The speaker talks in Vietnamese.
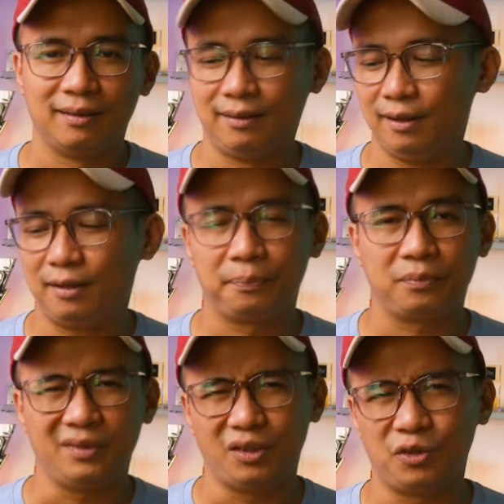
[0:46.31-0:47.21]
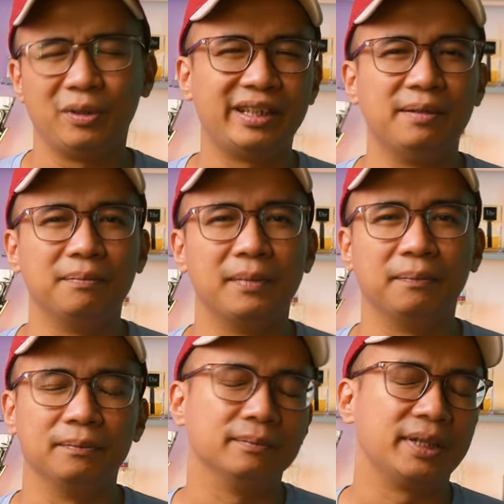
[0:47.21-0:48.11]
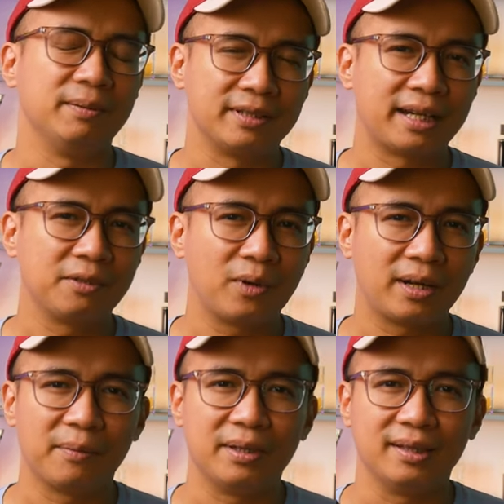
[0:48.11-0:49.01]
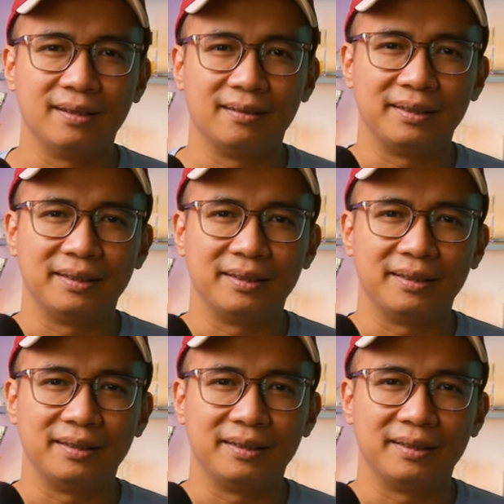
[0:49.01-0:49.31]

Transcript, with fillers: Đó, nói chung là tìm tìm được chai nước hoa này bây giờ